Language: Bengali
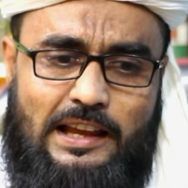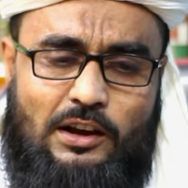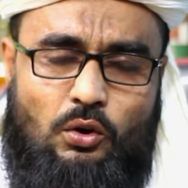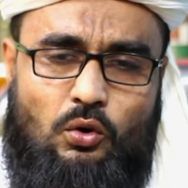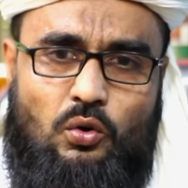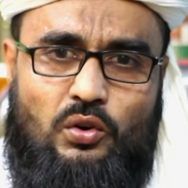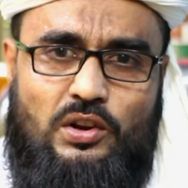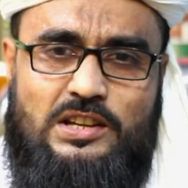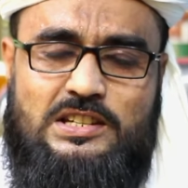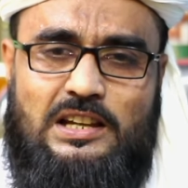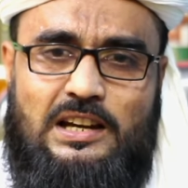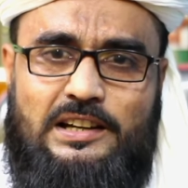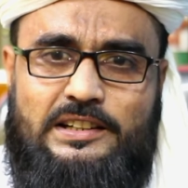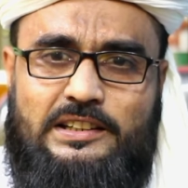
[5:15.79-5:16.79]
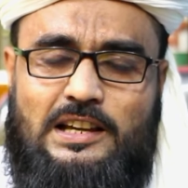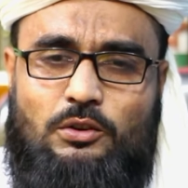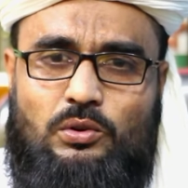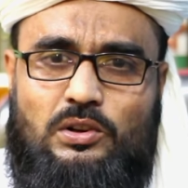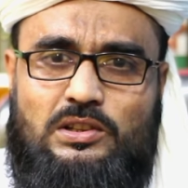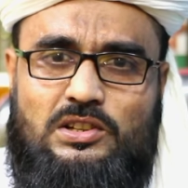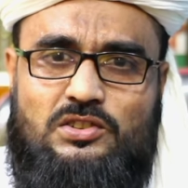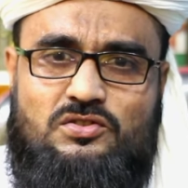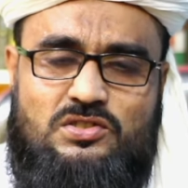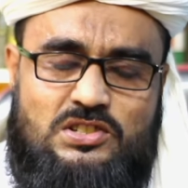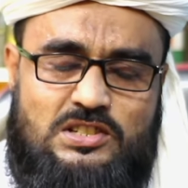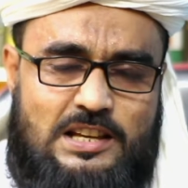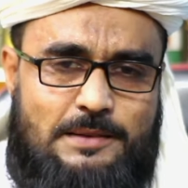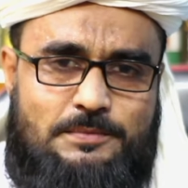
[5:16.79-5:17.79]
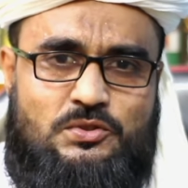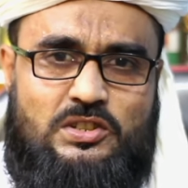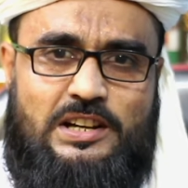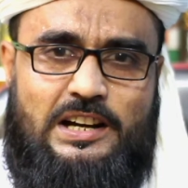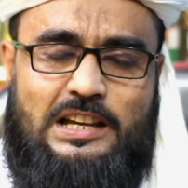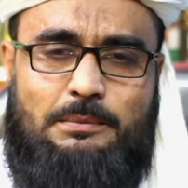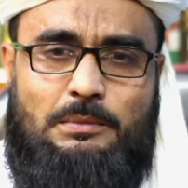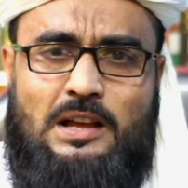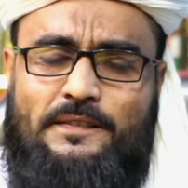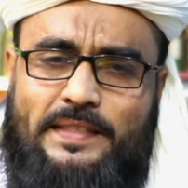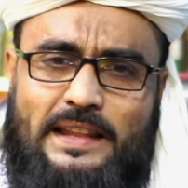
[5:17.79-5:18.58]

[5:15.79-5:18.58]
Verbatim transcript: এক্ষুনি চ্যানেলটিকে করে দিন সাবস্ক্রাইব